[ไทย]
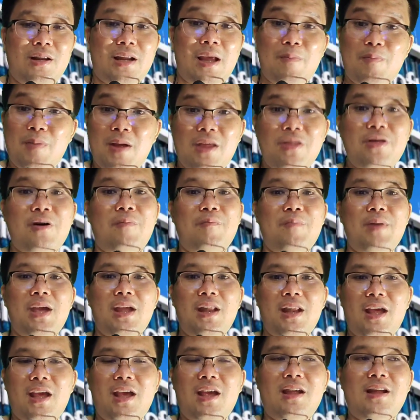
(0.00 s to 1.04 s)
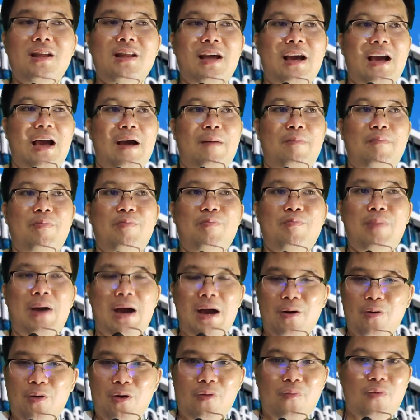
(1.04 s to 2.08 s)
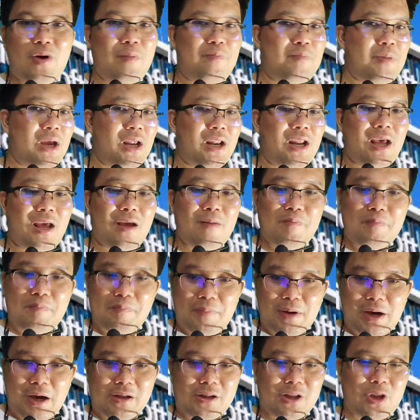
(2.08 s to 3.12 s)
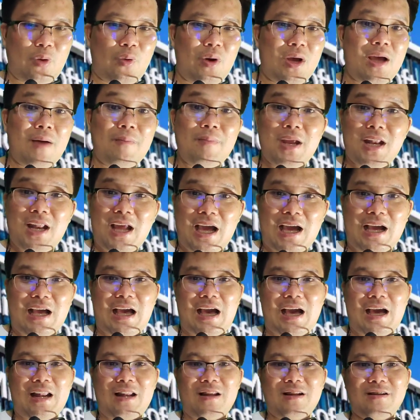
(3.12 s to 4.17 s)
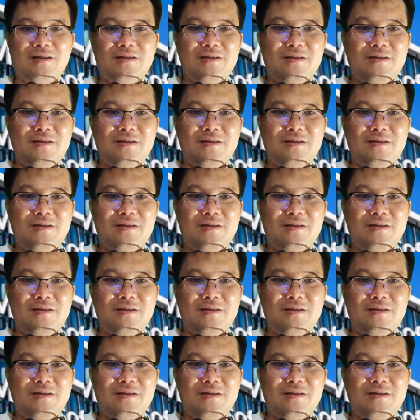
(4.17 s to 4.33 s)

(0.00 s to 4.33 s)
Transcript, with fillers: ในปี2 ปีนี้นะครับ ปรากฏว่าปีนี้เปิดตัวอย่างเป็นทางการ